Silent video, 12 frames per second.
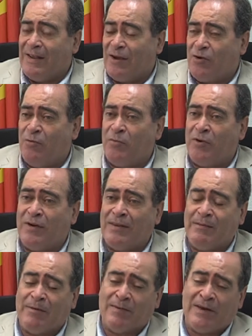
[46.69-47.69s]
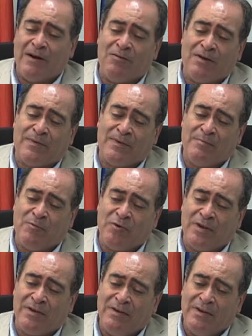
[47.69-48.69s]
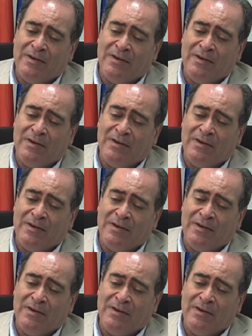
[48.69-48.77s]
escombros en esa parcela, lo que hacemos es